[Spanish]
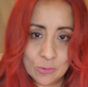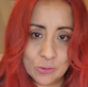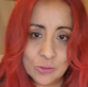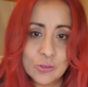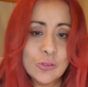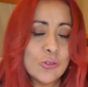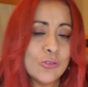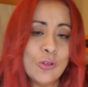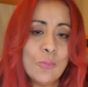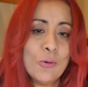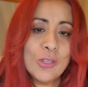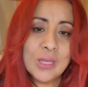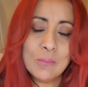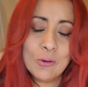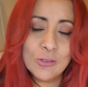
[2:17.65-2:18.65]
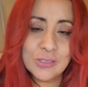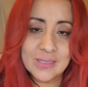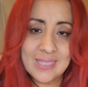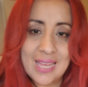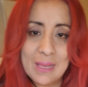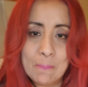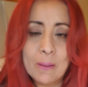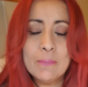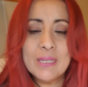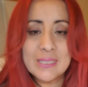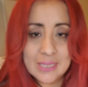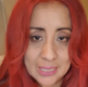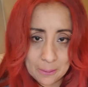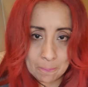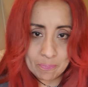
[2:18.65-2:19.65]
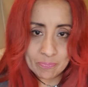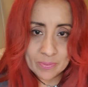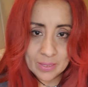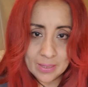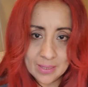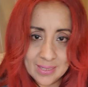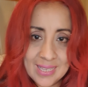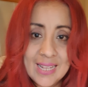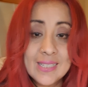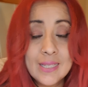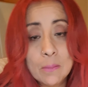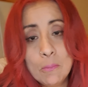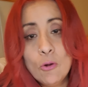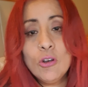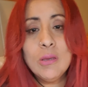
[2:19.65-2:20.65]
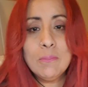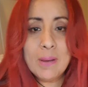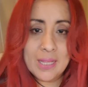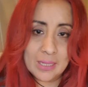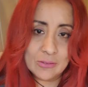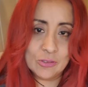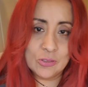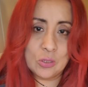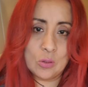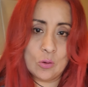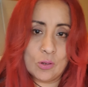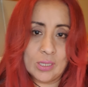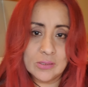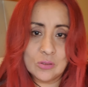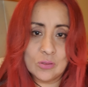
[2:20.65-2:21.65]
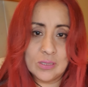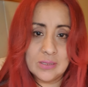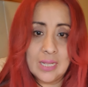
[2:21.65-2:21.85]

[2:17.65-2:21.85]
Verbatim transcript: Nosotros no podemos eh, permitir que el temor invada nuestros corazones.